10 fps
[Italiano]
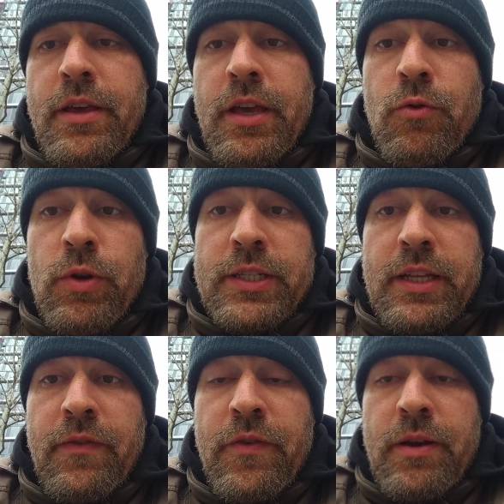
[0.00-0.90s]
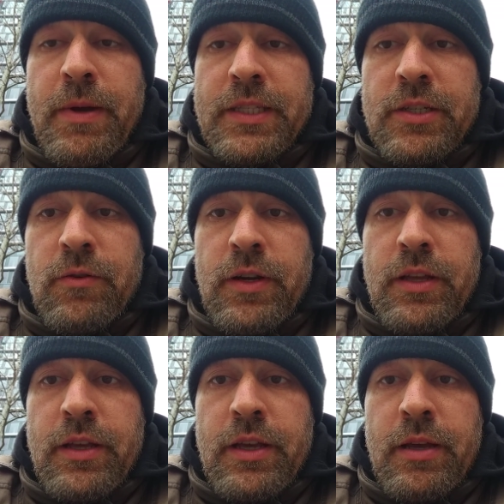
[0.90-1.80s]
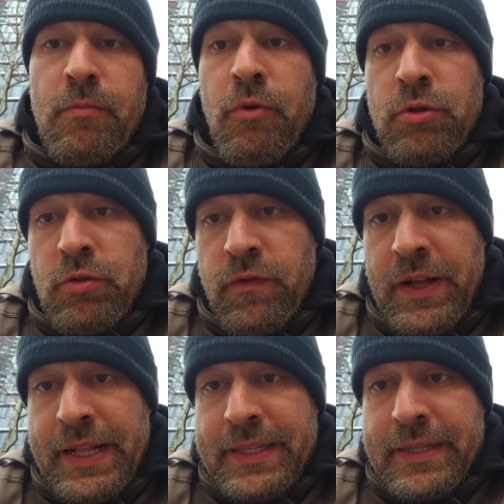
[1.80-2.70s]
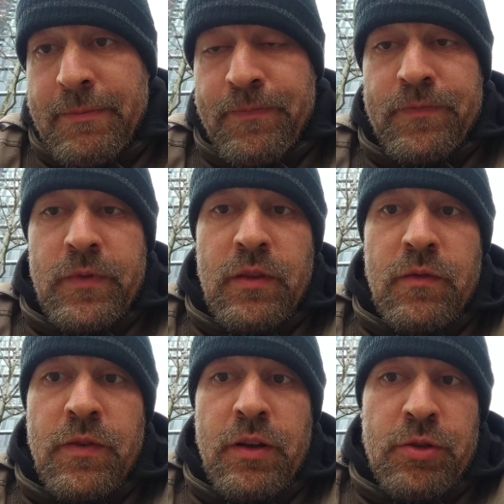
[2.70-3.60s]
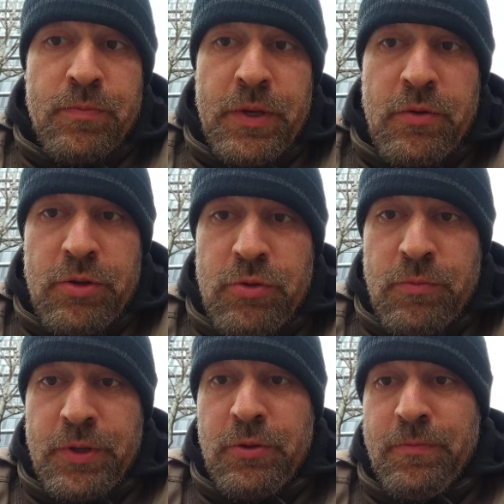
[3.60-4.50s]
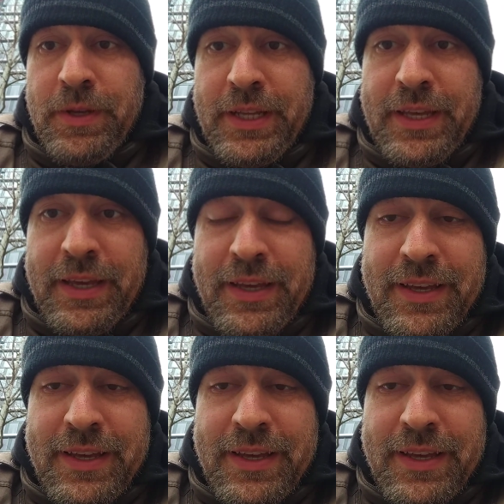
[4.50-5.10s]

e questa affermazione è molto falsa Ve lo spiego subito perché.